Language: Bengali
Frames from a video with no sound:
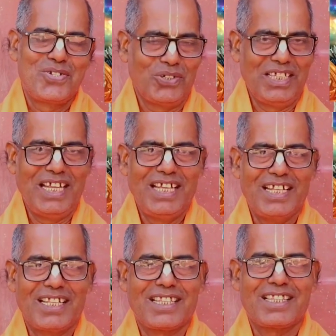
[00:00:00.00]
যদি
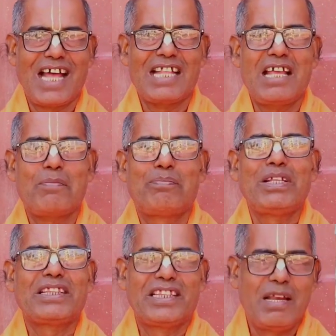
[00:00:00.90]
তাদের
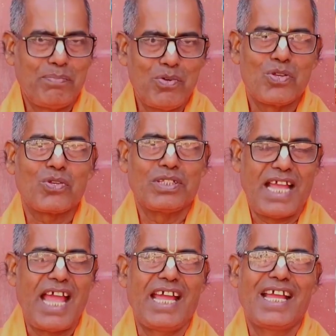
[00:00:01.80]
পিতৃপুরুষকে
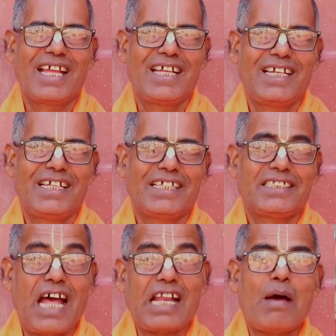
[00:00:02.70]
দেয়
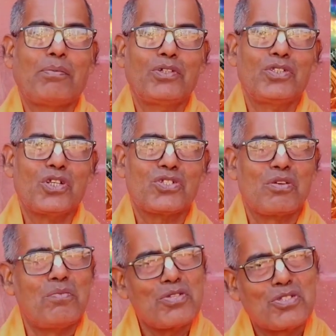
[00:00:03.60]
তারা পর্যন্ত
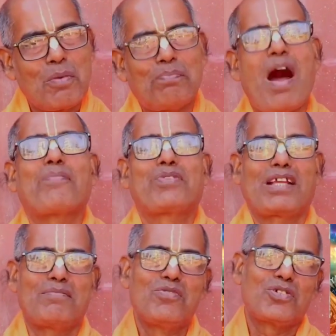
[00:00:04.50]
সমস্ত পাপ
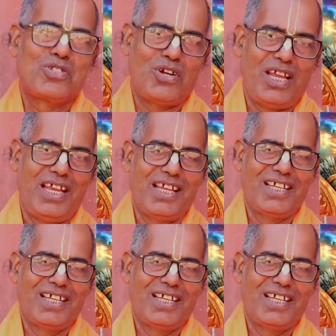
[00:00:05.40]
থেকে মুক্ত হয়ে